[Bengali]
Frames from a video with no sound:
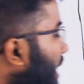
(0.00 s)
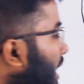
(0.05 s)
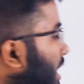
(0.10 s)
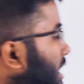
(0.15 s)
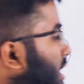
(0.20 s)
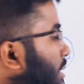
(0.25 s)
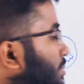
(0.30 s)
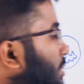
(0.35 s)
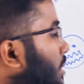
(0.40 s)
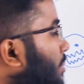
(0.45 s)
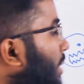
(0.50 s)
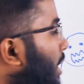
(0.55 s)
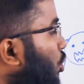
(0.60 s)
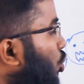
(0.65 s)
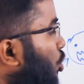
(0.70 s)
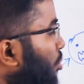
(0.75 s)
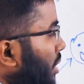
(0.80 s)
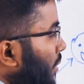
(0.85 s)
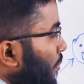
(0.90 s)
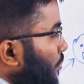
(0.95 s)
এই এনজাইমটার
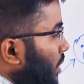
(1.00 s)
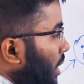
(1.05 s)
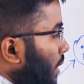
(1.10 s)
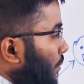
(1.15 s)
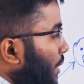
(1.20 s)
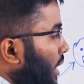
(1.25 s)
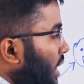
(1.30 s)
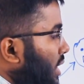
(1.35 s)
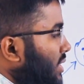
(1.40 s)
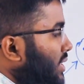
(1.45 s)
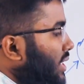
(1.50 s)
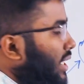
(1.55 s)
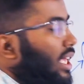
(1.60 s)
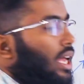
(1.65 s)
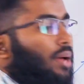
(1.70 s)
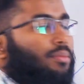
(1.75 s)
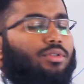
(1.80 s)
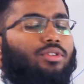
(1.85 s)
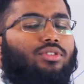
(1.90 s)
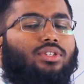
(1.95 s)
মাধ্যমে ফেরাস
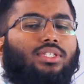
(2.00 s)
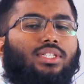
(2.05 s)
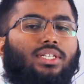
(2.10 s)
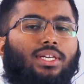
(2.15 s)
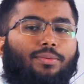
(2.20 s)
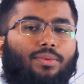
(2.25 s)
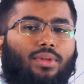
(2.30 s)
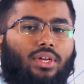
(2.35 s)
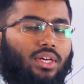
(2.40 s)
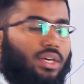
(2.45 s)
থেকে আমরা হচ্ছে